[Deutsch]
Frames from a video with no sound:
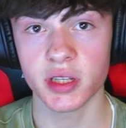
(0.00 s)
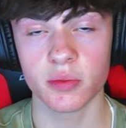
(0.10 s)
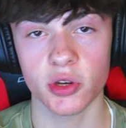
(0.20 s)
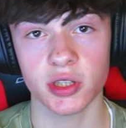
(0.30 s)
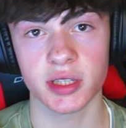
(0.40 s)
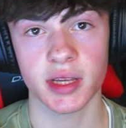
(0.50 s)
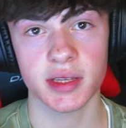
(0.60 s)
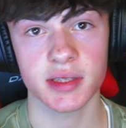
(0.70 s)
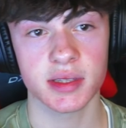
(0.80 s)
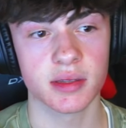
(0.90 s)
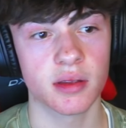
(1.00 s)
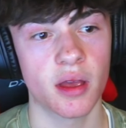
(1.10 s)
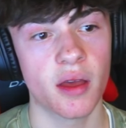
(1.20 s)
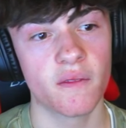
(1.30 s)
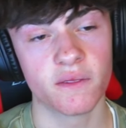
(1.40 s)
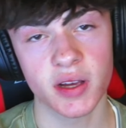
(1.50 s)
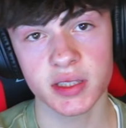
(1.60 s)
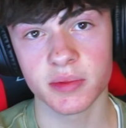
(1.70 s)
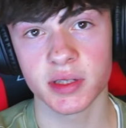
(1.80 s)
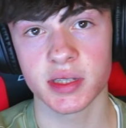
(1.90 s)
ich möchte testen,
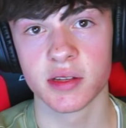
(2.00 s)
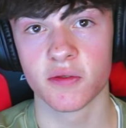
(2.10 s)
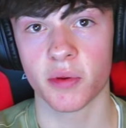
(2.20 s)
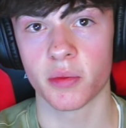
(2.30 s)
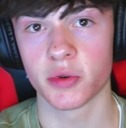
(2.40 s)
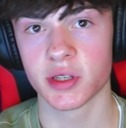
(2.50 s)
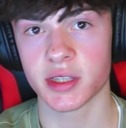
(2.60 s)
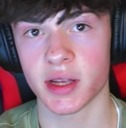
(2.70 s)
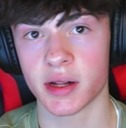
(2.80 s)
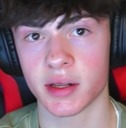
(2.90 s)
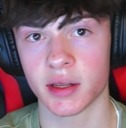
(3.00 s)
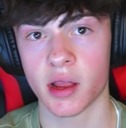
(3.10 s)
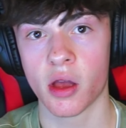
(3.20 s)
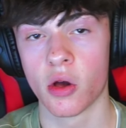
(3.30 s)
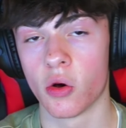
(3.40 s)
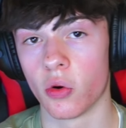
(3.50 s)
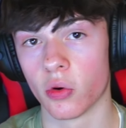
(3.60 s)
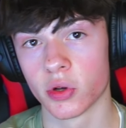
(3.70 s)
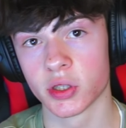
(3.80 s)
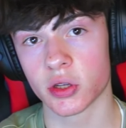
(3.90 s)
was mir das hilft beim Resellen
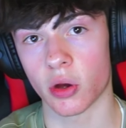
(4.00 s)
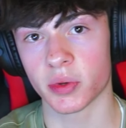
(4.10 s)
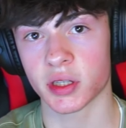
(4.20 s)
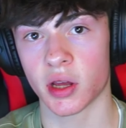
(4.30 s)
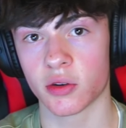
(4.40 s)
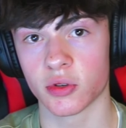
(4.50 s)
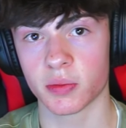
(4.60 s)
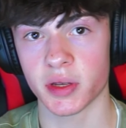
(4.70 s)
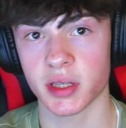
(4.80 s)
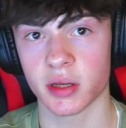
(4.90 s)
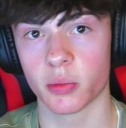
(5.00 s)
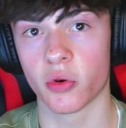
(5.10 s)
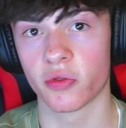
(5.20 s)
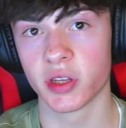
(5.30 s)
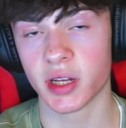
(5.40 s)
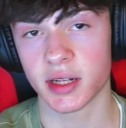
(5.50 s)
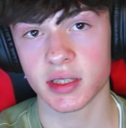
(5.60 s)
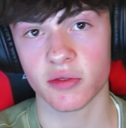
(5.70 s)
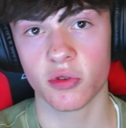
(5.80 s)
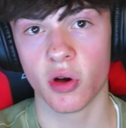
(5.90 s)
und ob ich dadurch bessere Profite als
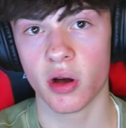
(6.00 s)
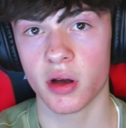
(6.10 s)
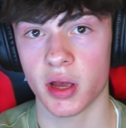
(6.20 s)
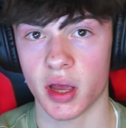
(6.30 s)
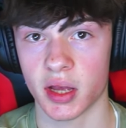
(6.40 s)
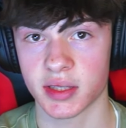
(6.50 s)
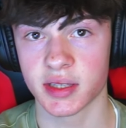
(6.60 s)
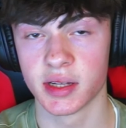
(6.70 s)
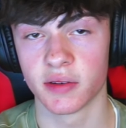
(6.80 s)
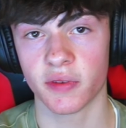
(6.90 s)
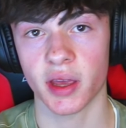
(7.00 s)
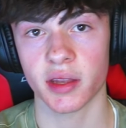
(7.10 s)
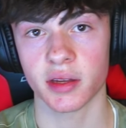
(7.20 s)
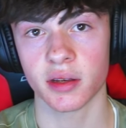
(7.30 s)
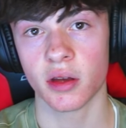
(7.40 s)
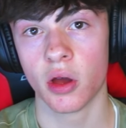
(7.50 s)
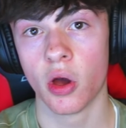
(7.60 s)
davor erzielen werde